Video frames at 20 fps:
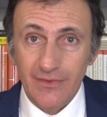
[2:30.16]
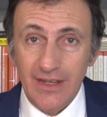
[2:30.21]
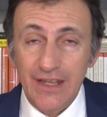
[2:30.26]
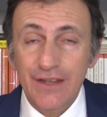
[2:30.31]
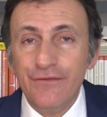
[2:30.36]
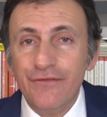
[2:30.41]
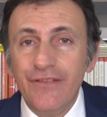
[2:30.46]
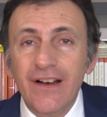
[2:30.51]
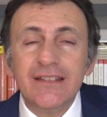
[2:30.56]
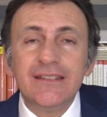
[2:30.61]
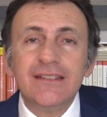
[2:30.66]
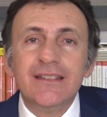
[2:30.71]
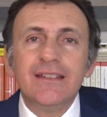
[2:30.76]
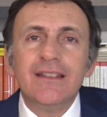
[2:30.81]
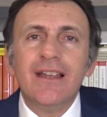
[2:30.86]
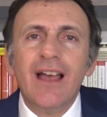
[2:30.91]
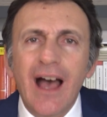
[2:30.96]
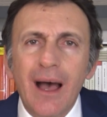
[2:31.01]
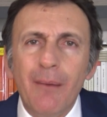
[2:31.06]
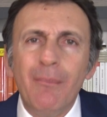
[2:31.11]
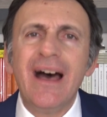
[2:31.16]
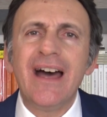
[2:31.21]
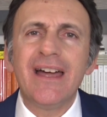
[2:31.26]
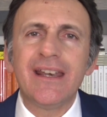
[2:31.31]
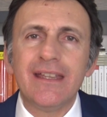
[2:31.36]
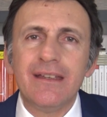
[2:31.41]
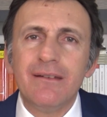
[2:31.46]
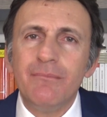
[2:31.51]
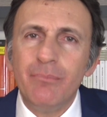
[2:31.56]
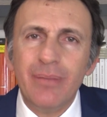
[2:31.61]
Infatti
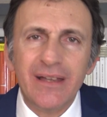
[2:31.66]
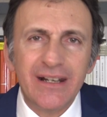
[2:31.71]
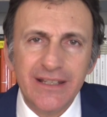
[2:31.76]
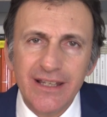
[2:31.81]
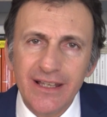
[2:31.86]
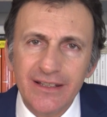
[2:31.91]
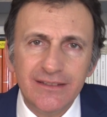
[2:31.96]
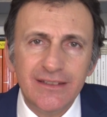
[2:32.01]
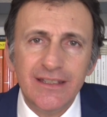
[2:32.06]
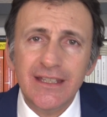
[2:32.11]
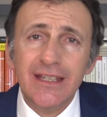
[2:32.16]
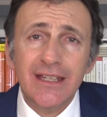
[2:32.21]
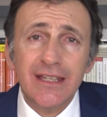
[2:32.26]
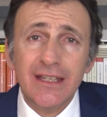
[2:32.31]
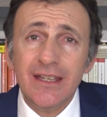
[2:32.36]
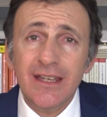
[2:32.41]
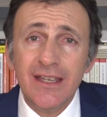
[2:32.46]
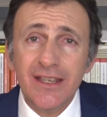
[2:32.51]
amare per gli antichi